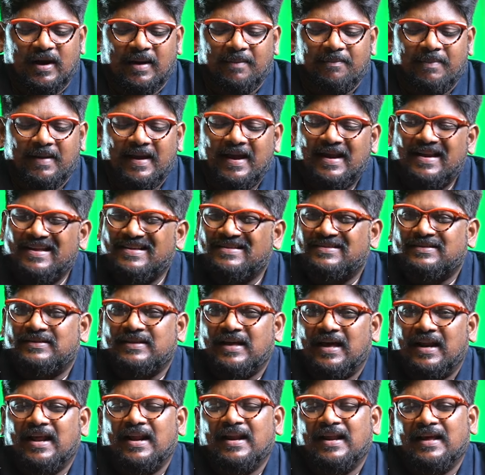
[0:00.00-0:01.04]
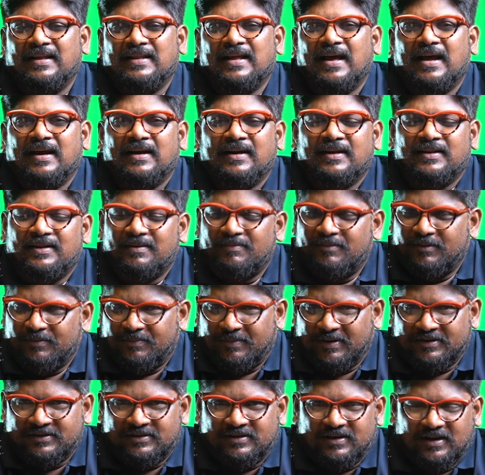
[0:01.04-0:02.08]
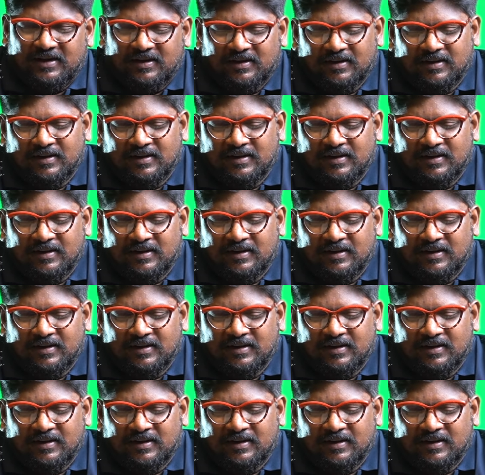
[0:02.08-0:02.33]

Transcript: ఆ బెయిల్ ఇస్తారా లేదా అనేది ఇప్పుడు ప్రశ్న